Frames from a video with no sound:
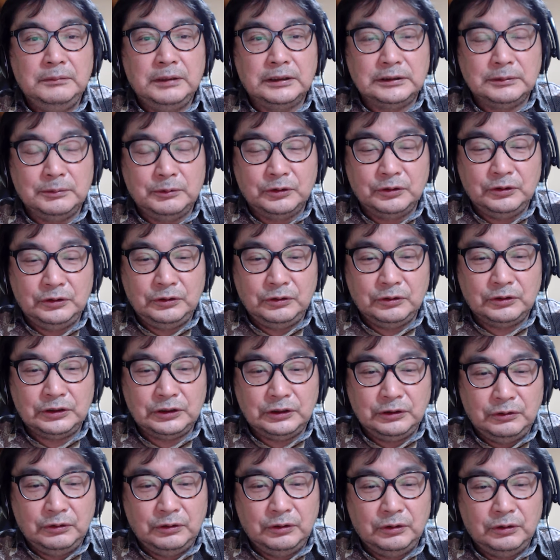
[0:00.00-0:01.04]
松本人
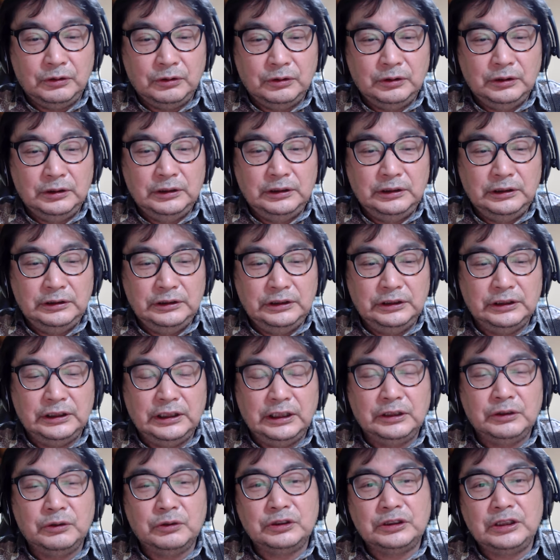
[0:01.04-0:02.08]
志の
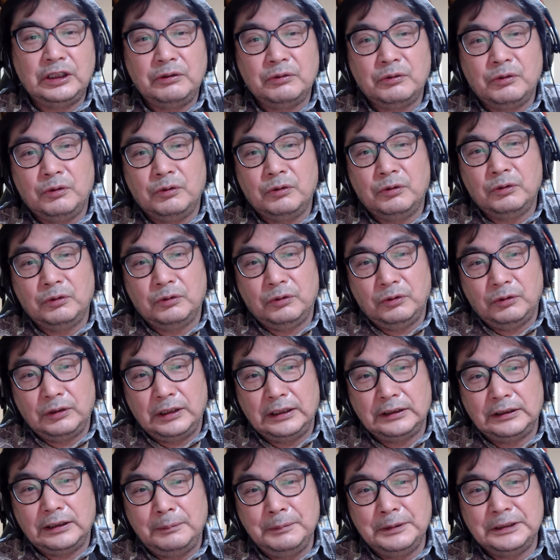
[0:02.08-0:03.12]
人間としての
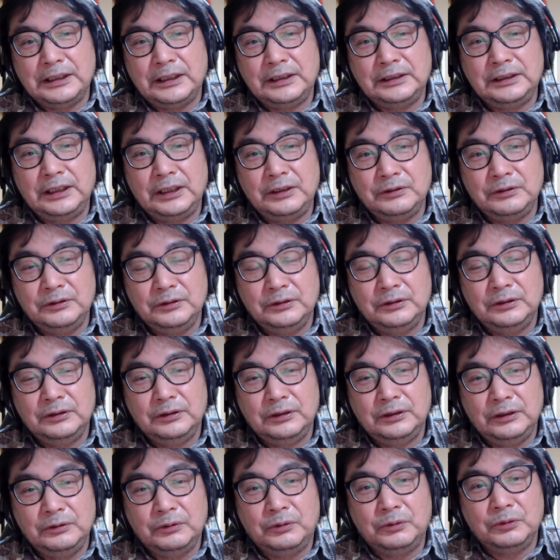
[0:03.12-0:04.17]
心が試されてる
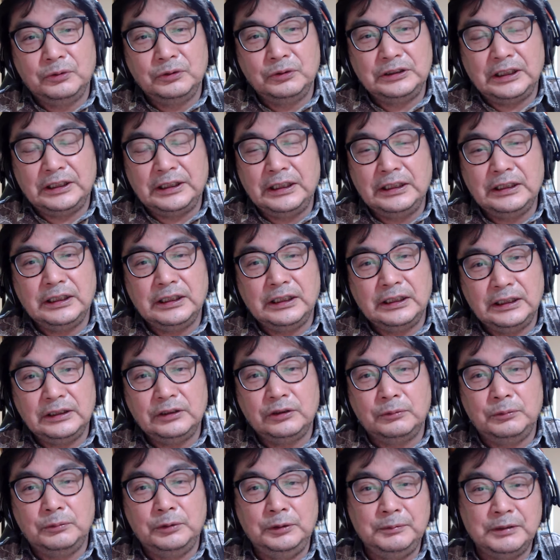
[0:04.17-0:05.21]
ということじゃないか
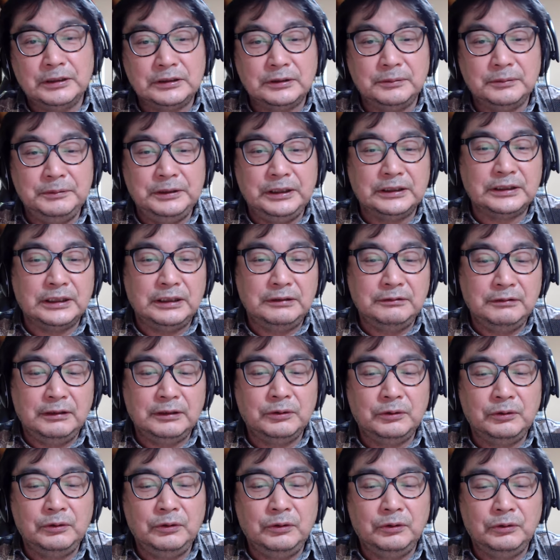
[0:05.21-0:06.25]
なと思います。皆さん
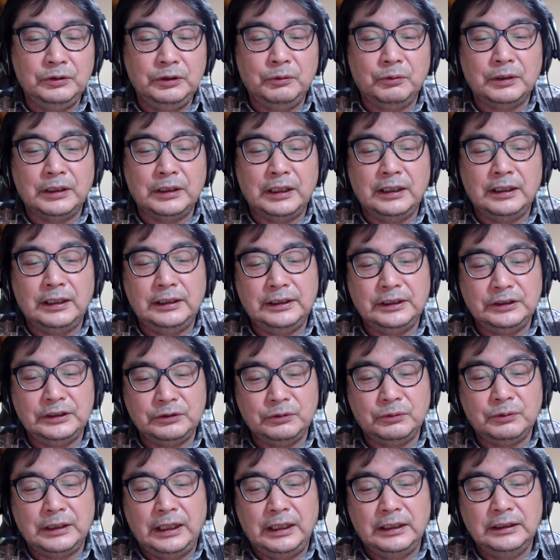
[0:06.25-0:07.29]
はどのようにお考えで
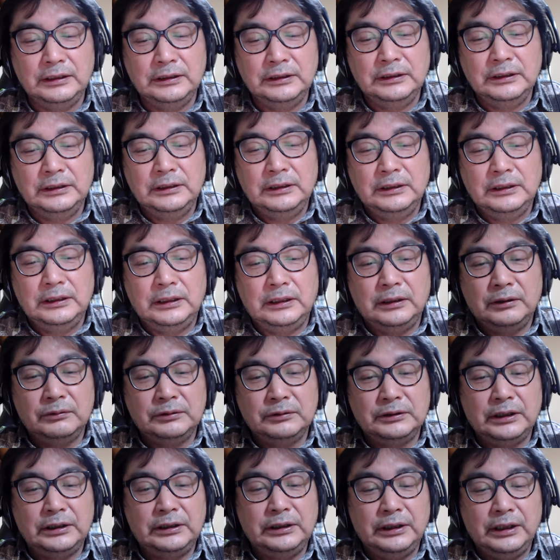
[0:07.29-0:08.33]
しょうか。
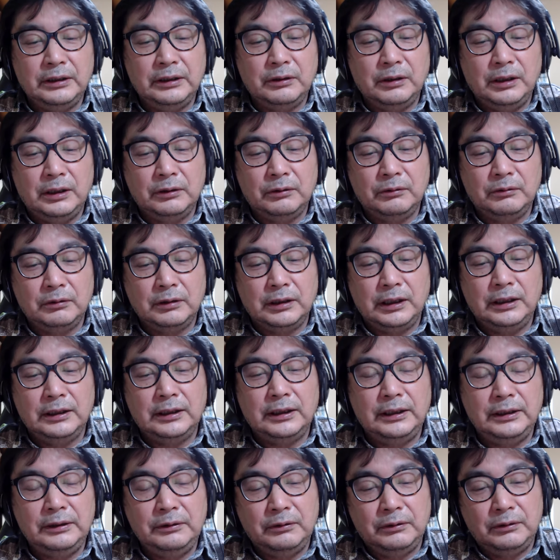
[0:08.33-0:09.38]
ぜひね、お
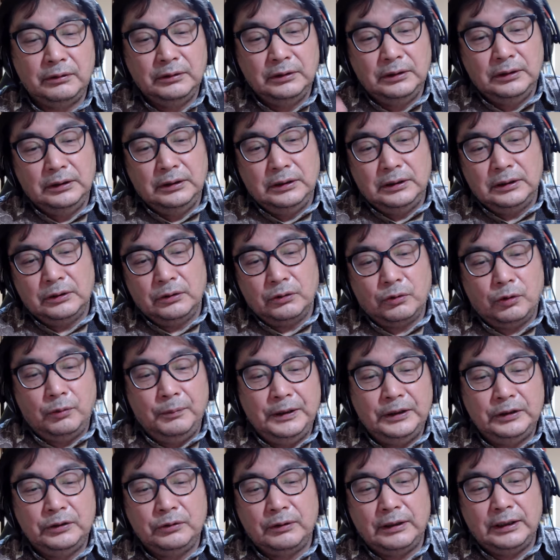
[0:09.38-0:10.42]
考えを
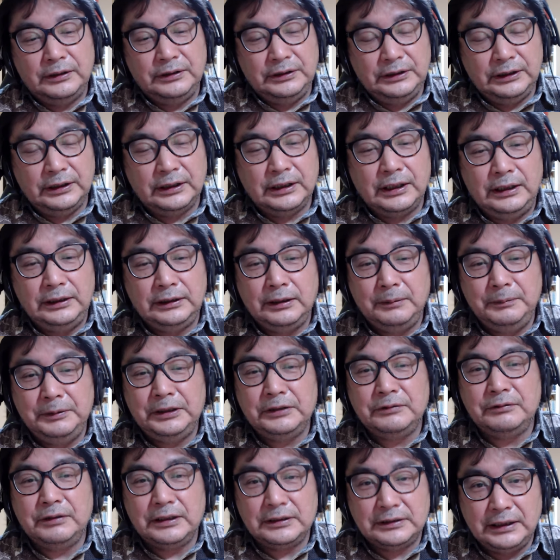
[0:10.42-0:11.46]
コメント欄に書いて
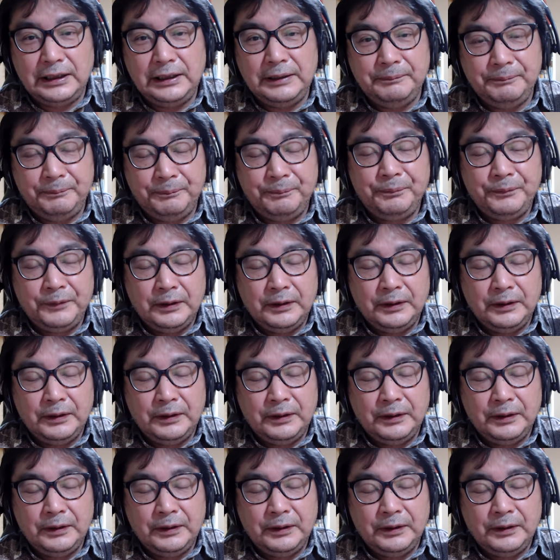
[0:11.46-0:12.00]
みてください。